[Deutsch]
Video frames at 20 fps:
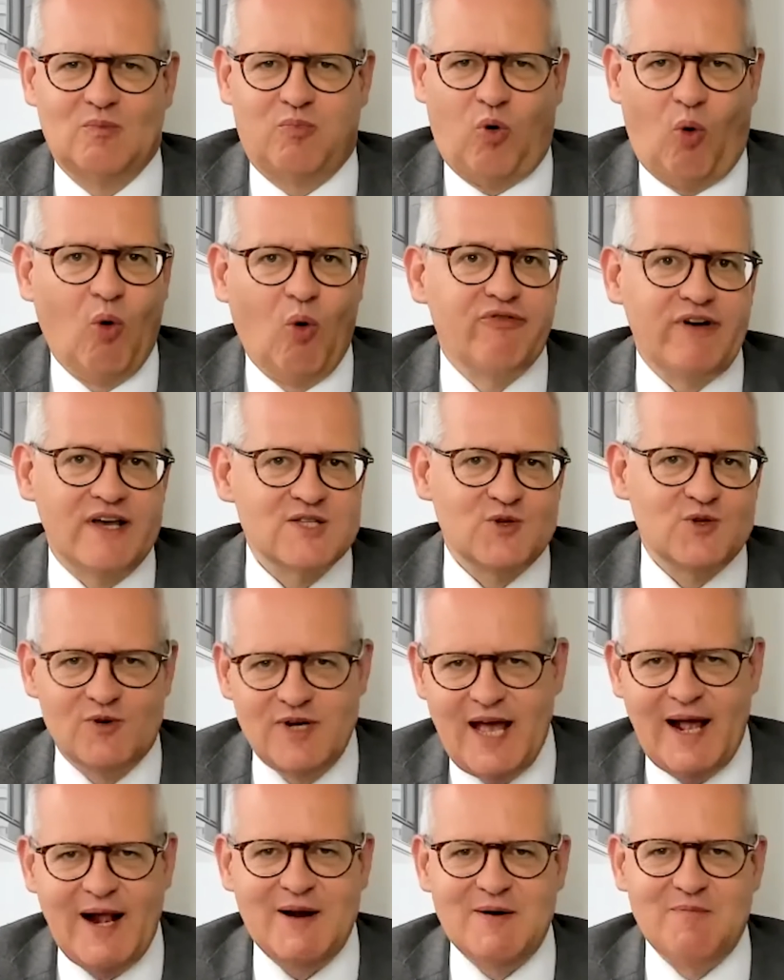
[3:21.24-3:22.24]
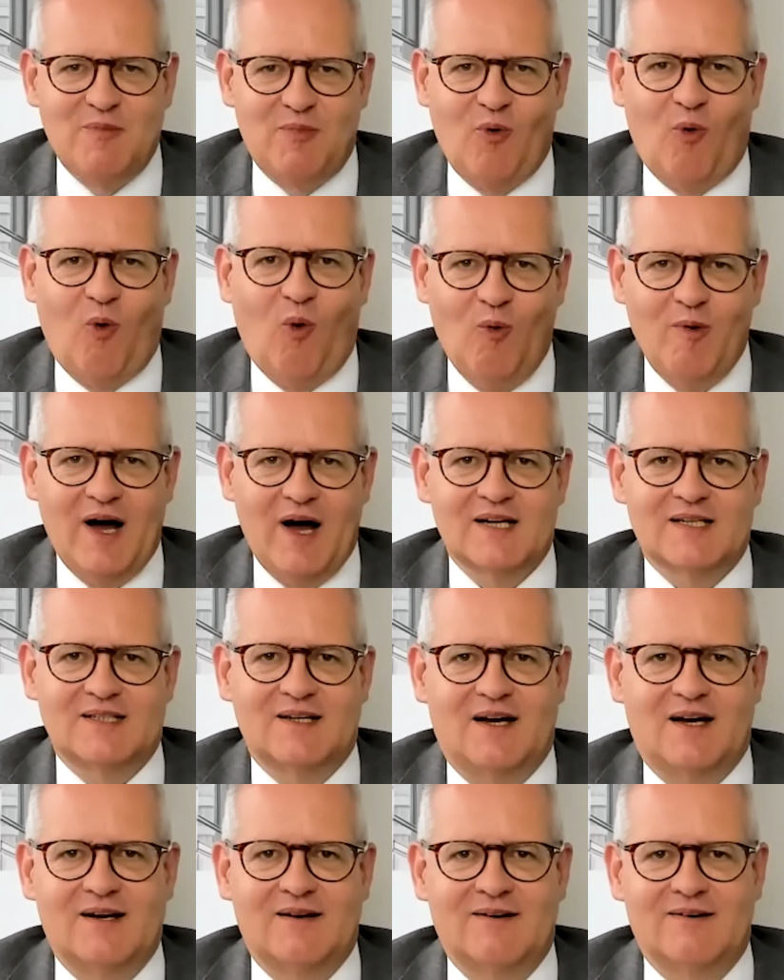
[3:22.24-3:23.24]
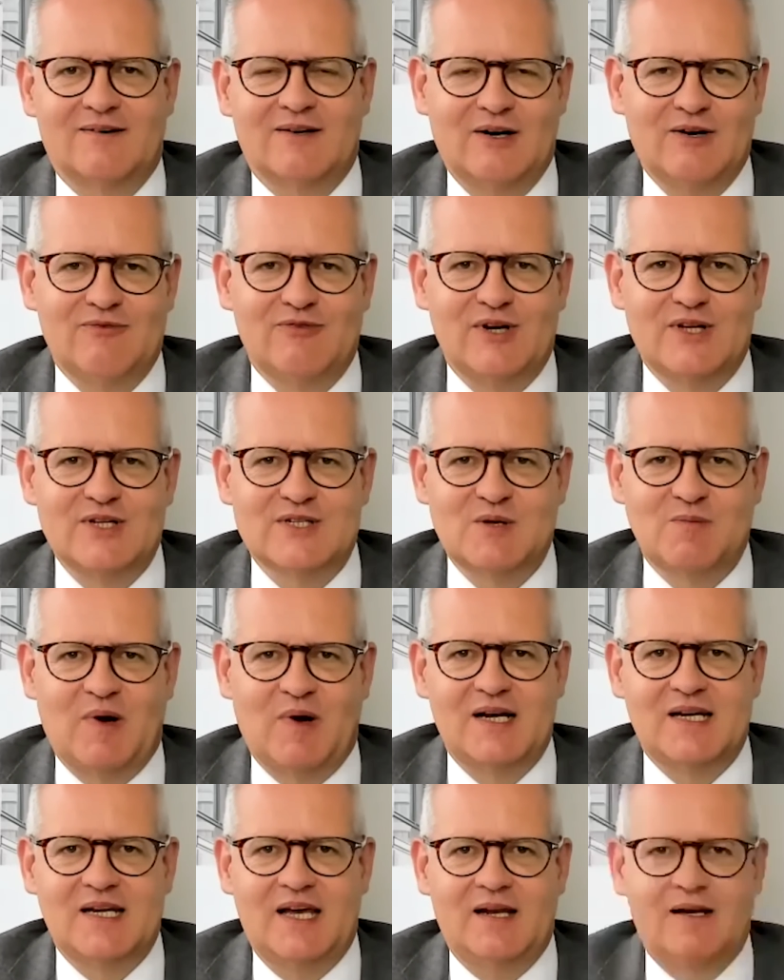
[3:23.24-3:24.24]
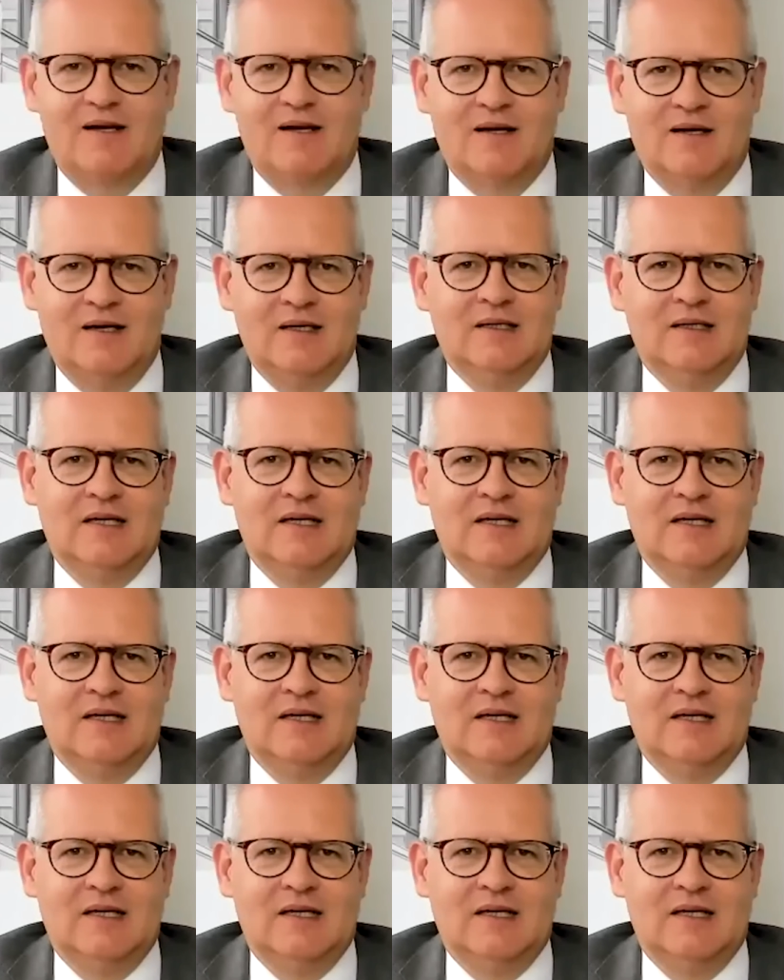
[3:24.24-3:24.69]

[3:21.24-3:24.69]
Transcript: professionellen Beobachtern, äh, will ich sie mal nennen,